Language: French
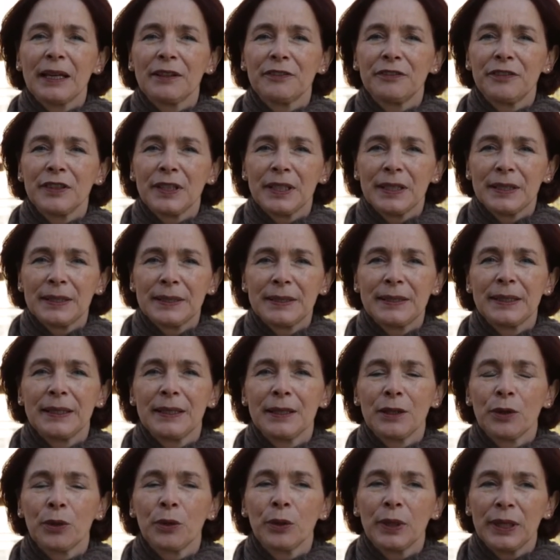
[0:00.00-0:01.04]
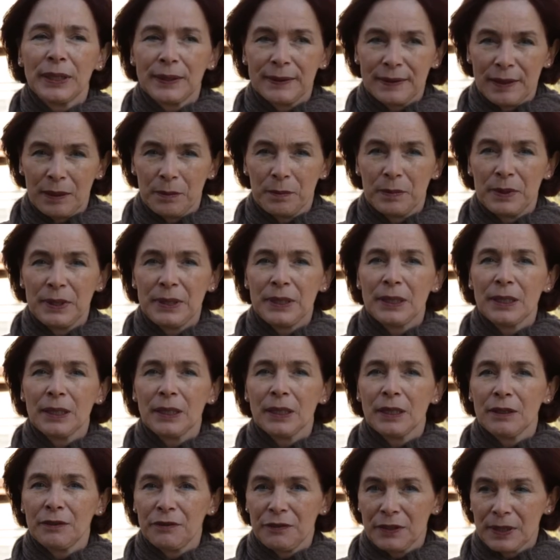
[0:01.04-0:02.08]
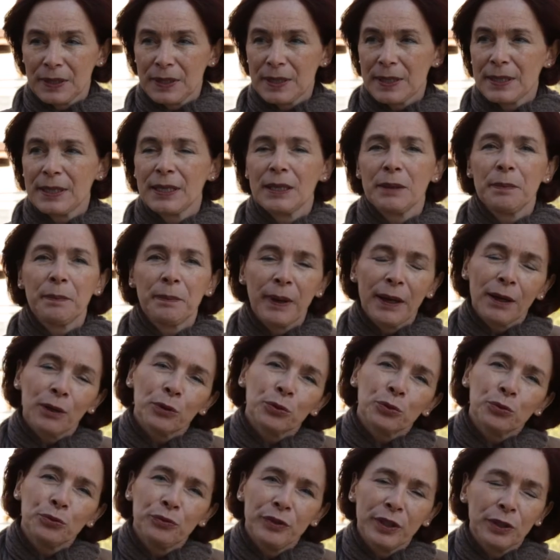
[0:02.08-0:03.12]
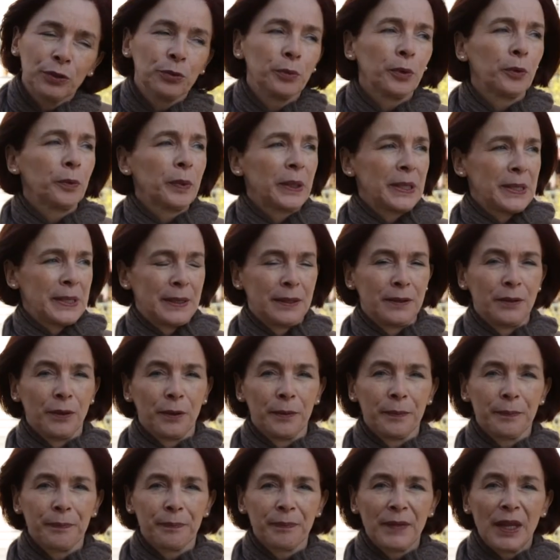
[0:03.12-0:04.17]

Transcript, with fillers: avait été euh, établie et fixée par le gouvernement précédent.